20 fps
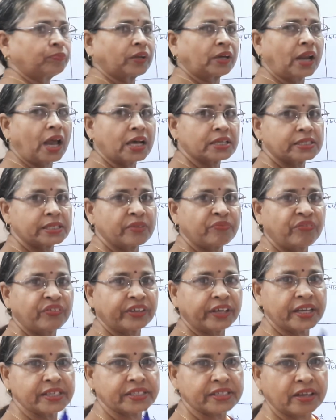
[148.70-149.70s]

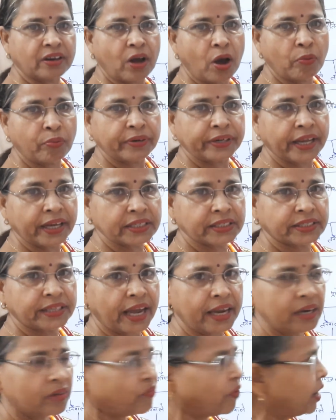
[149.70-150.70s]
क्लासिफिकेशन ऑफ
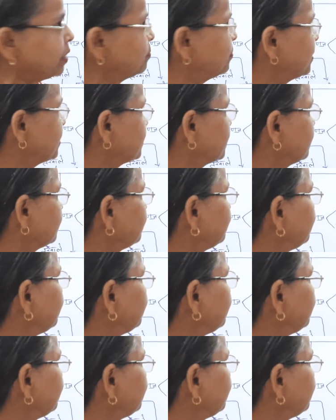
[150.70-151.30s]
टेक्सटाइल फाइबर्स